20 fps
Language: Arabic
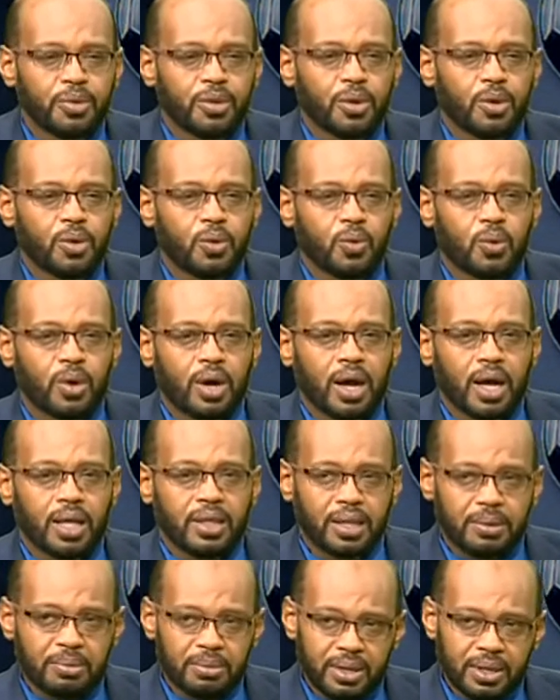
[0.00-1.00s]

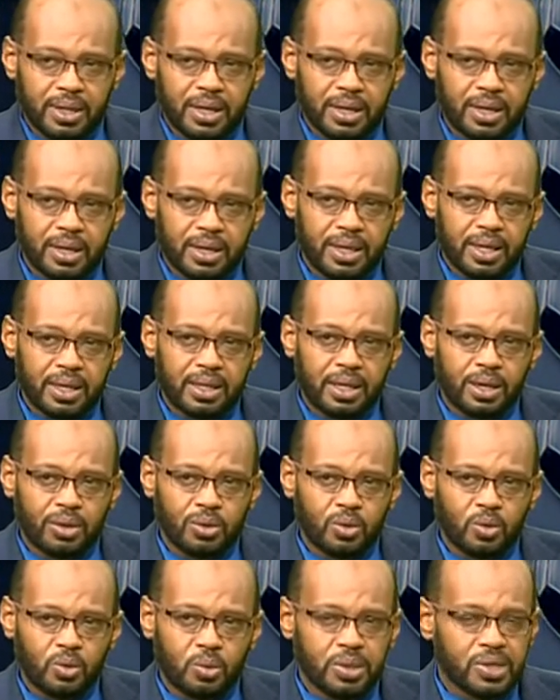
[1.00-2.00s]
وهذا المينا انا اعتقد
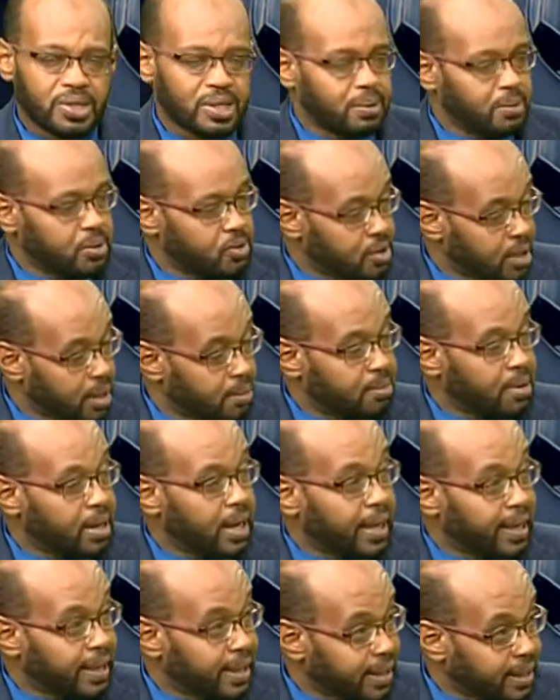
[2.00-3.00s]
انه بيسهم اسهام
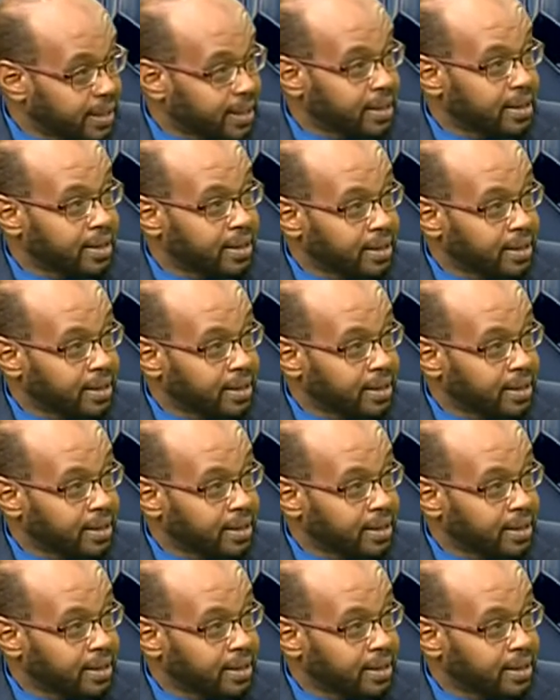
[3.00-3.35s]
حقيقي